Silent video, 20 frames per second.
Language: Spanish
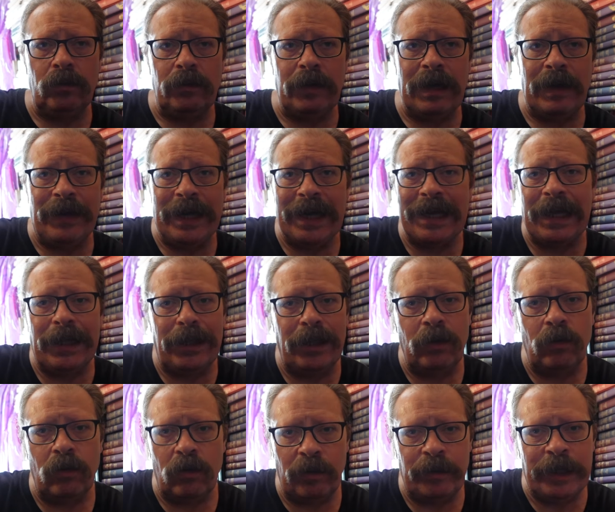habrá que
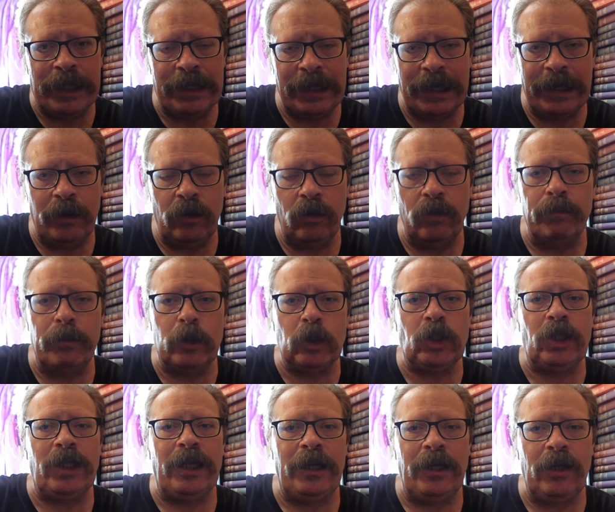hacer un comentario
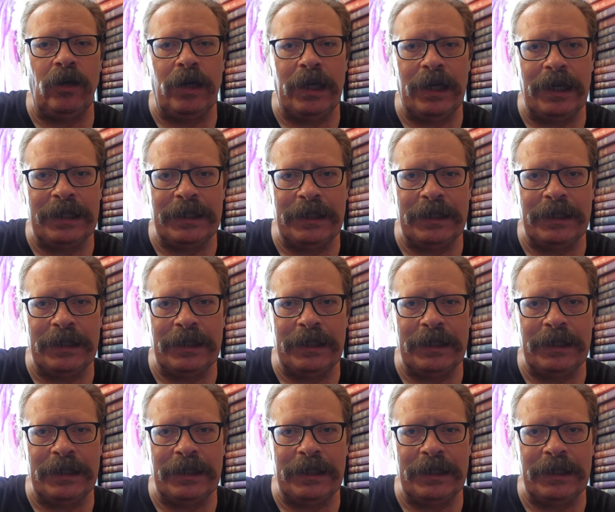posterior al